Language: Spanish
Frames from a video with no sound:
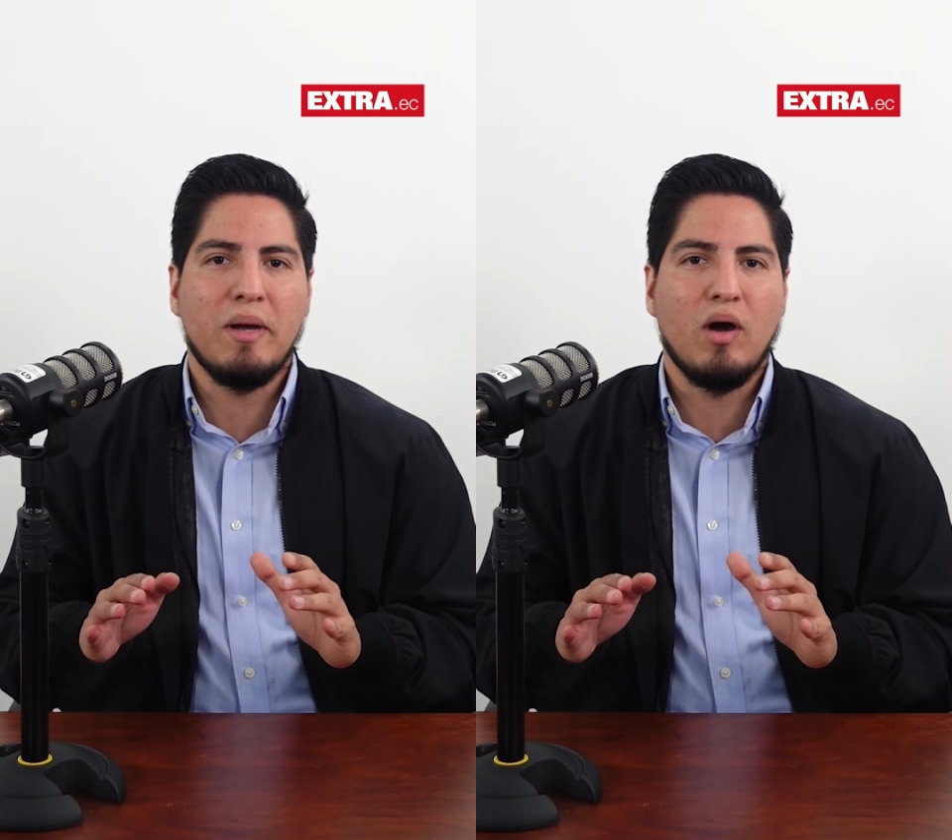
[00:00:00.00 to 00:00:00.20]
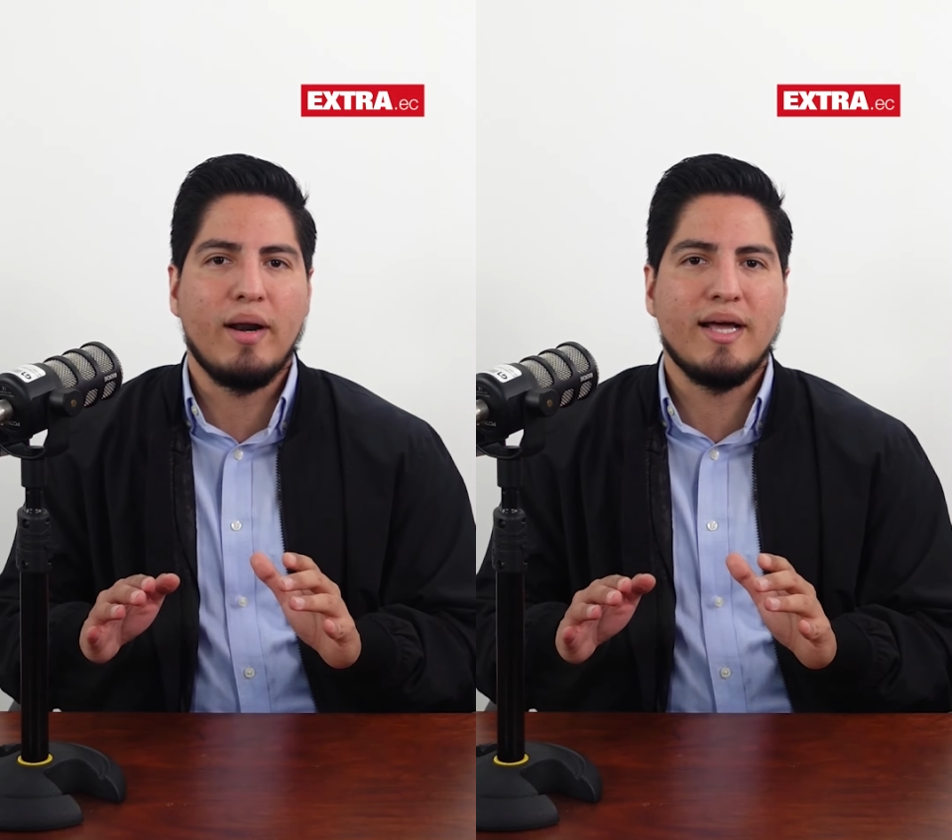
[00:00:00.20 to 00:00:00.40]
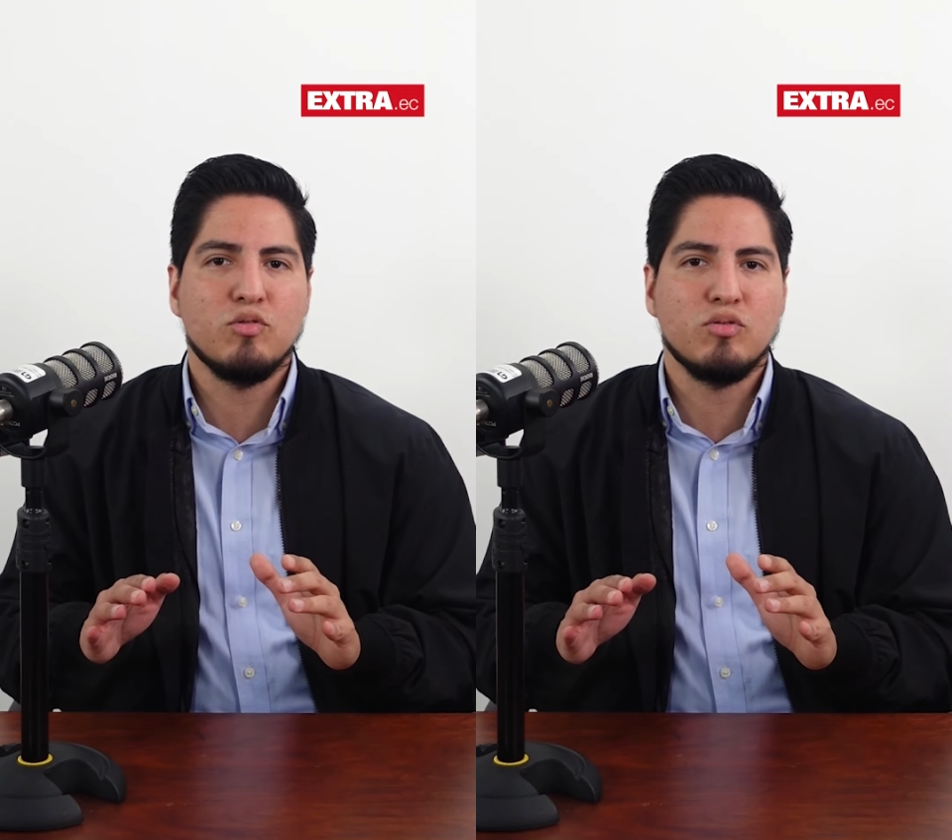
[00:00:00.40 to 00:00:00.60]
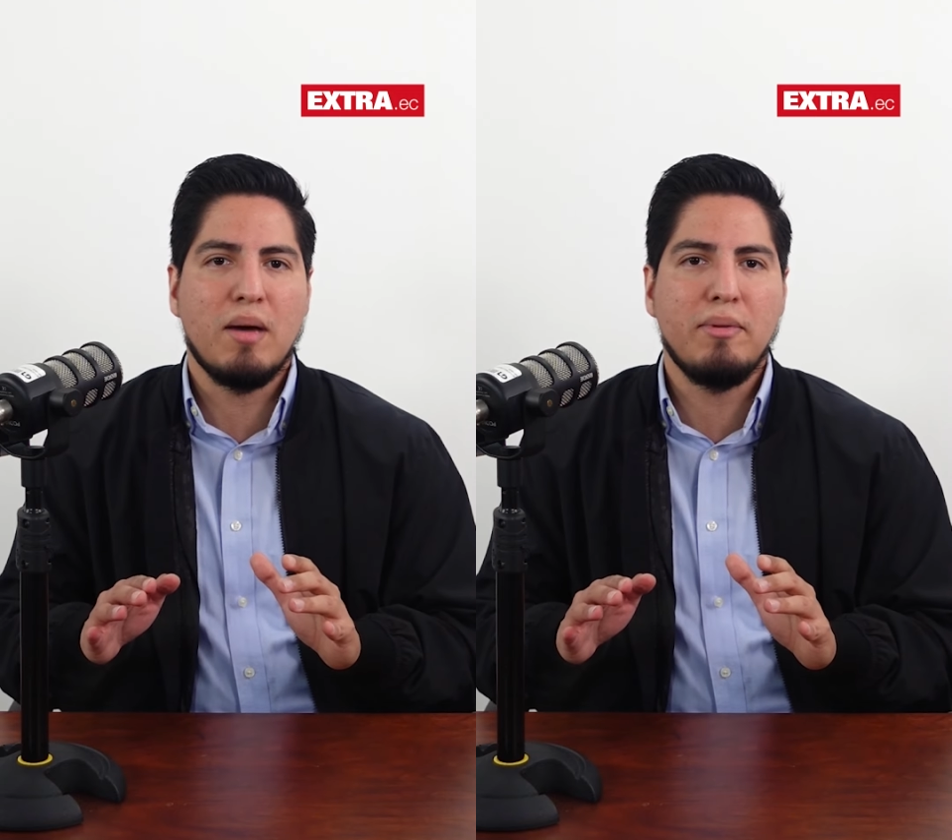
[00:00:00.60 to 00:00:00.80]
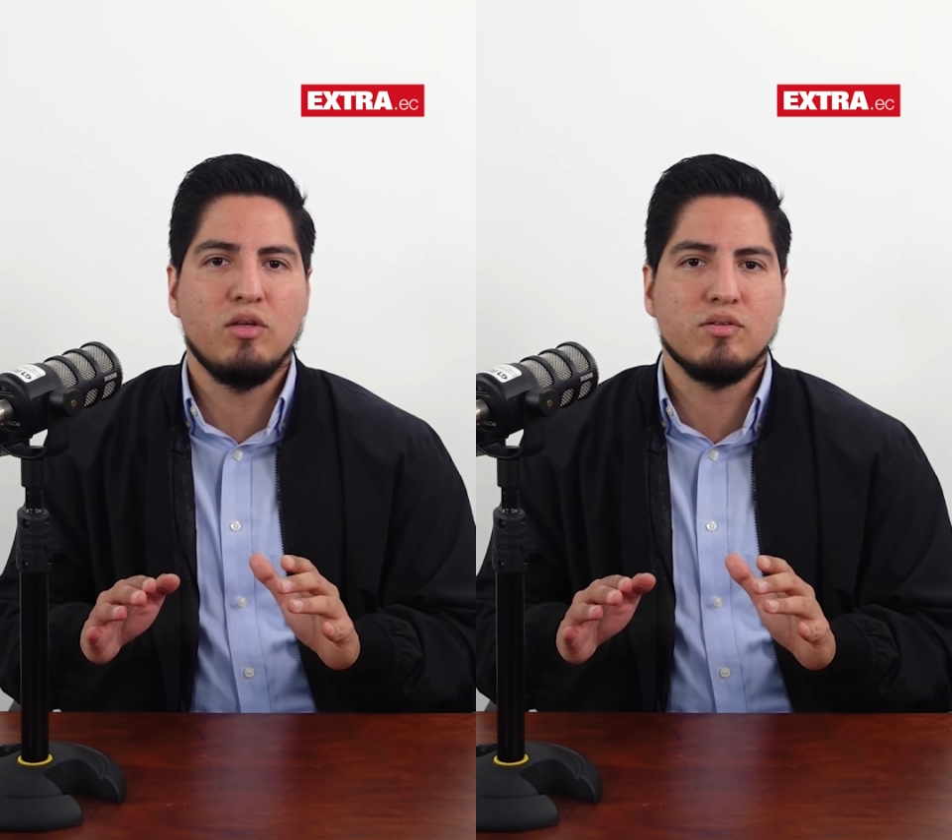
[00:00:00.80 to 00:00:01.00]
mejorar sus
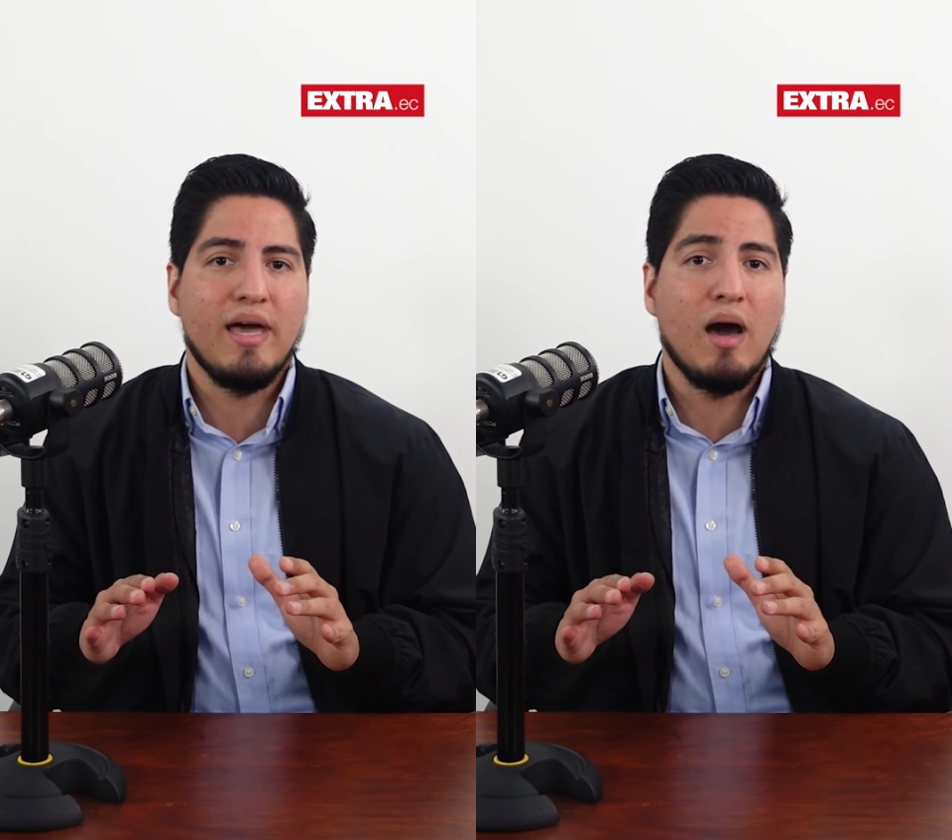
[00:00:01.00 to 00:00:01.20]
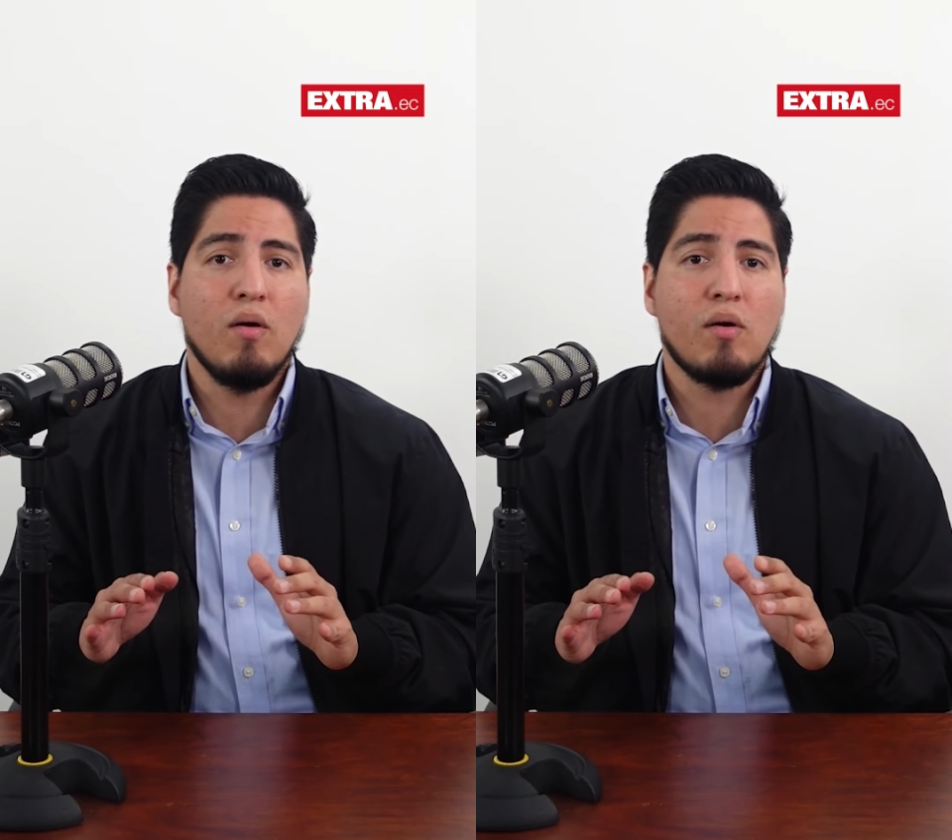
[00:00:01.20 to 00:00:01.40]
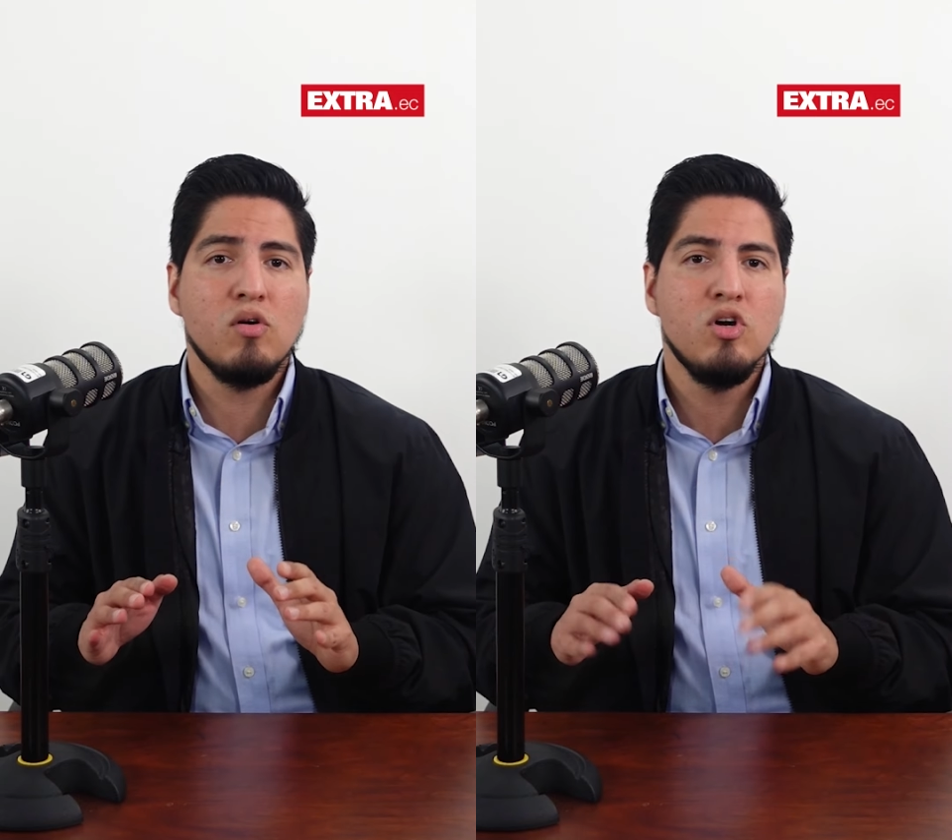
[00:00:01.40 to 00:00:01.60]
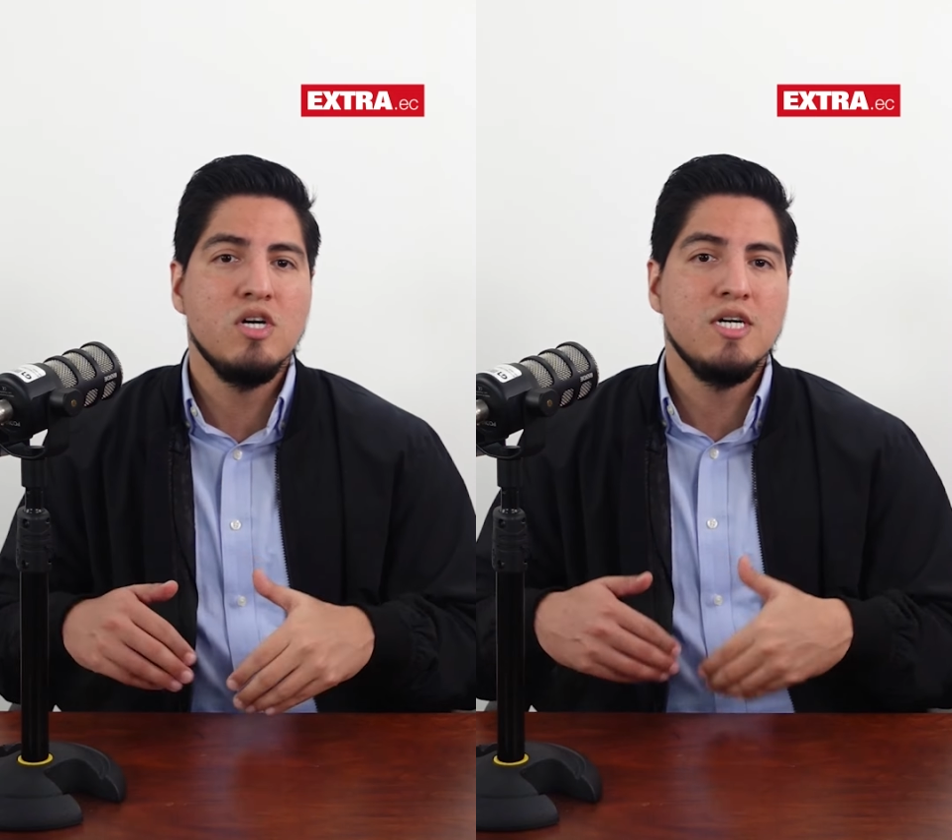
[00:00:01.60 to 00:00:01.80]
hábitos de ahorro,